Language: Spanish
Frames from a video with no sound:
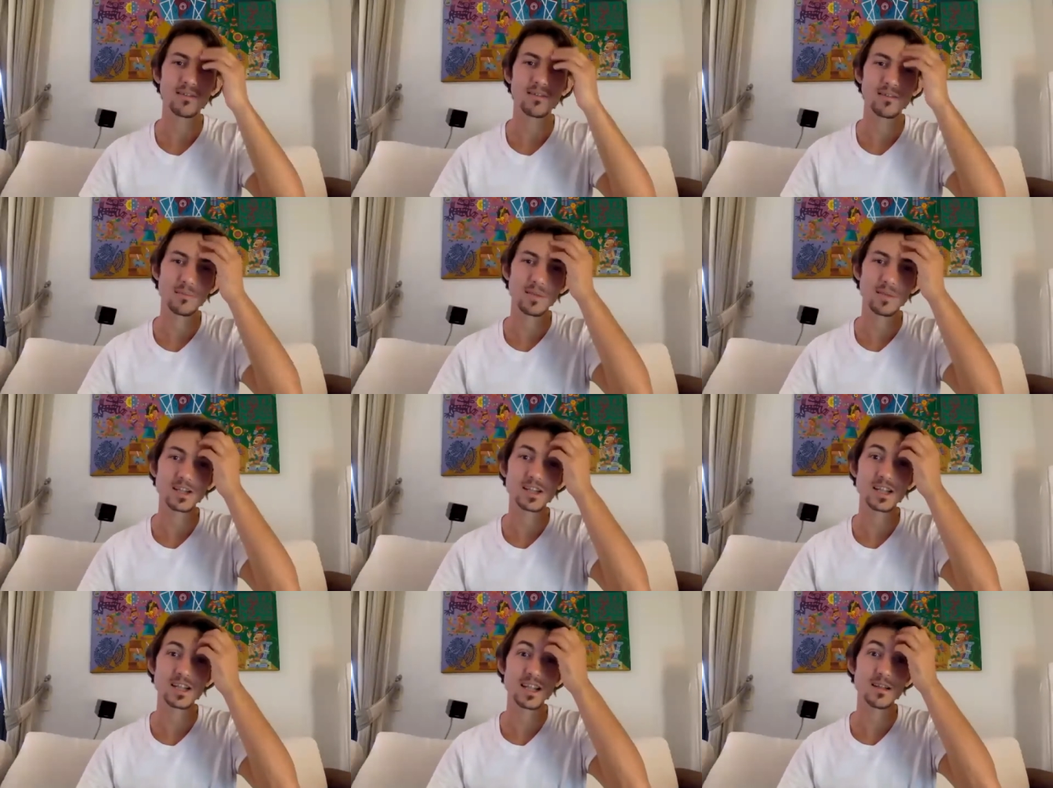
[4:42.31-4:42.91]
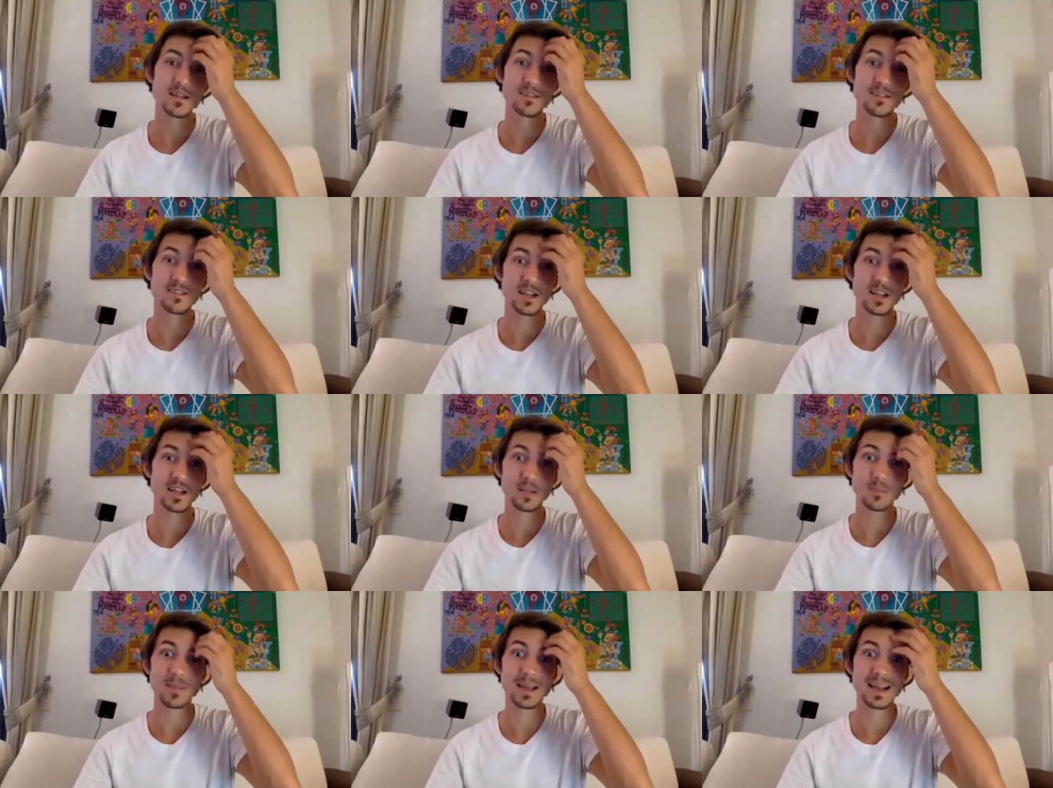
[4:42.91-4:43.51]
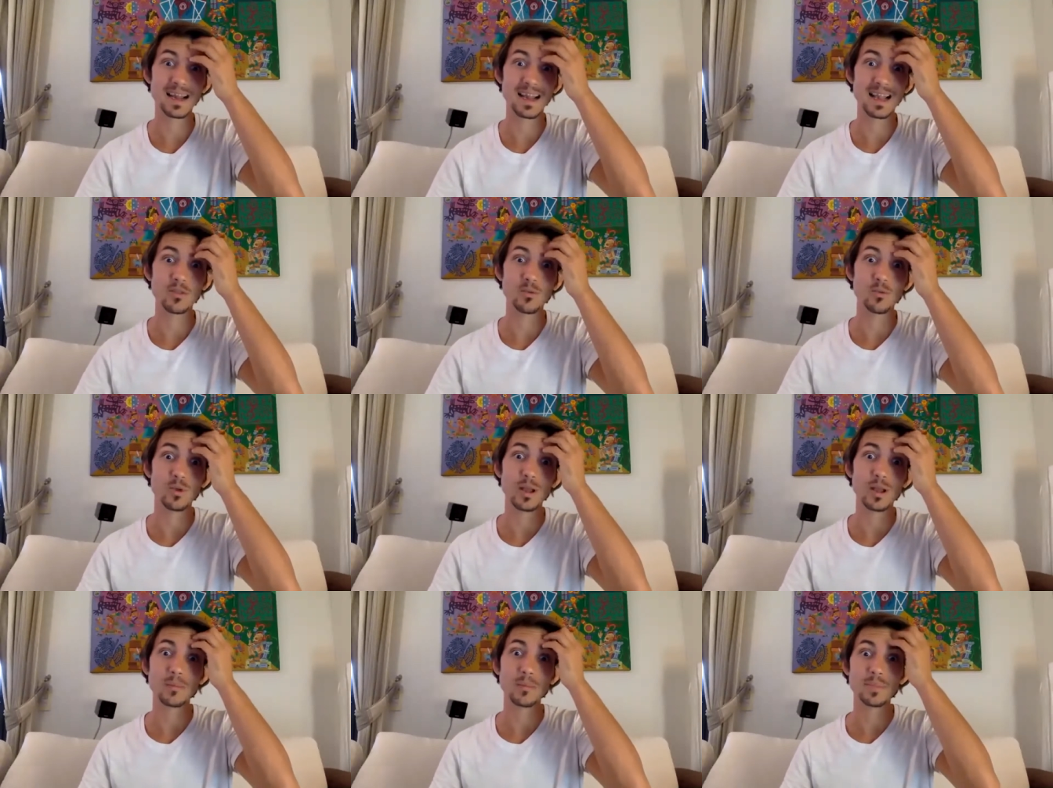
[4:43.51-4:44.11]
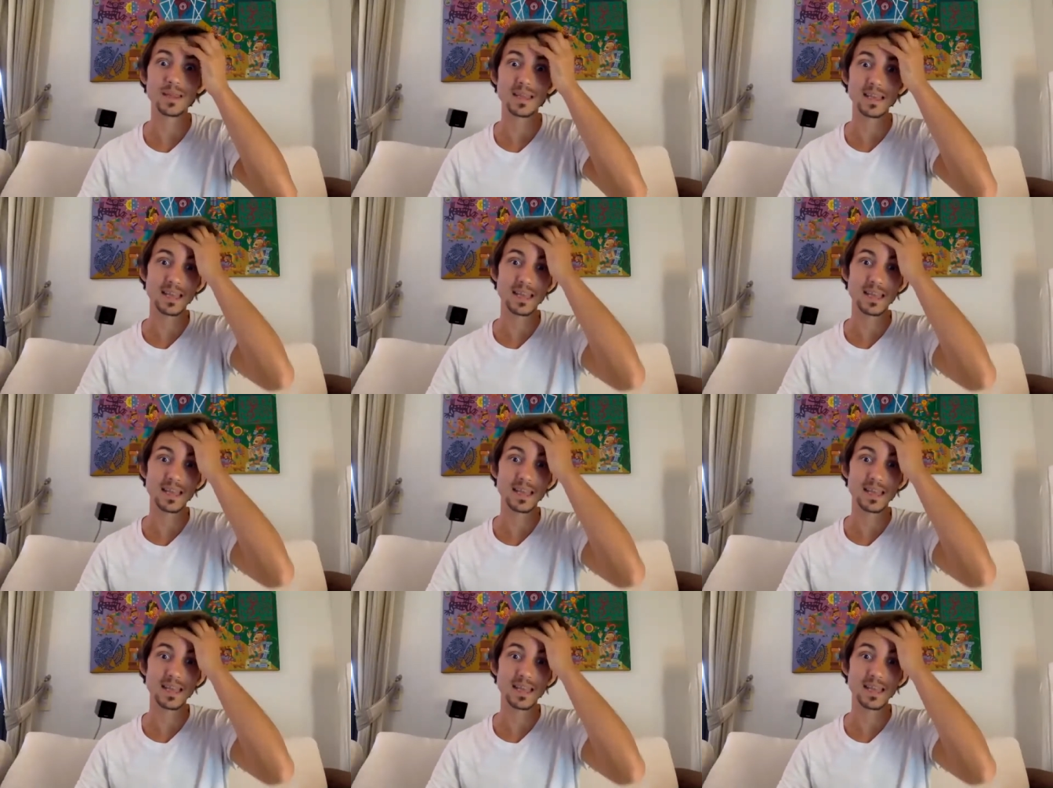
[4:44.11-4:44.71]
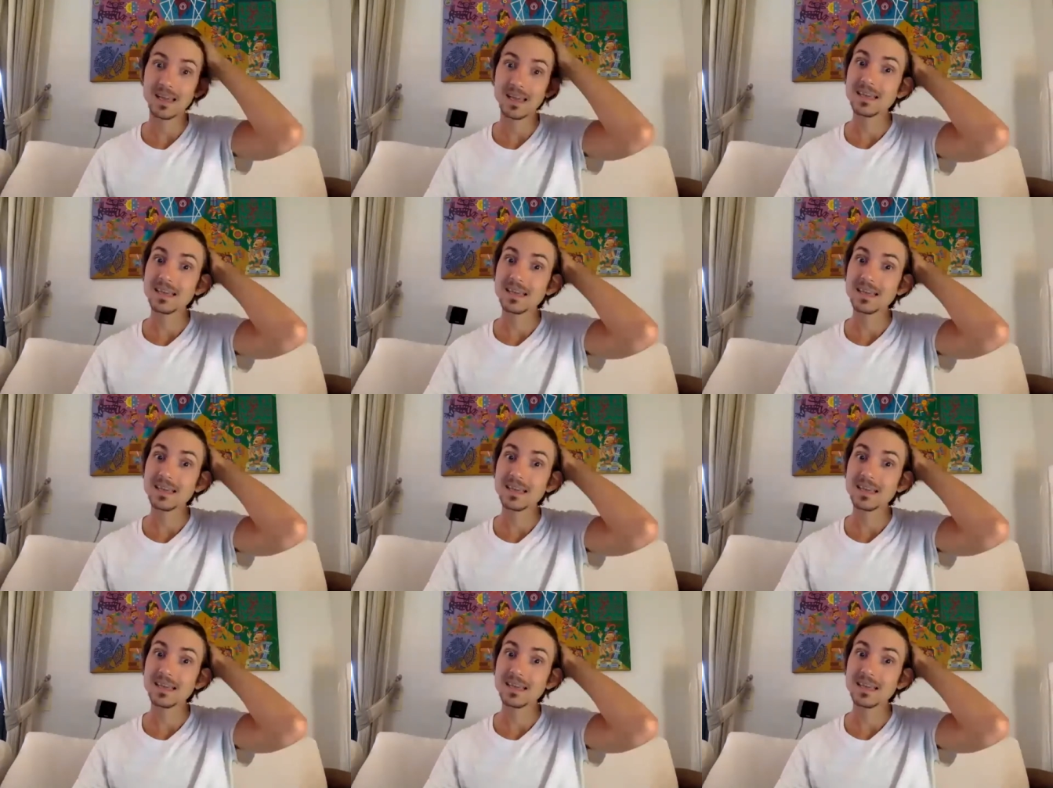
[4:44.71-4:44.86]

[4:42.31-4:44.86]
se, la llama glándula pineal.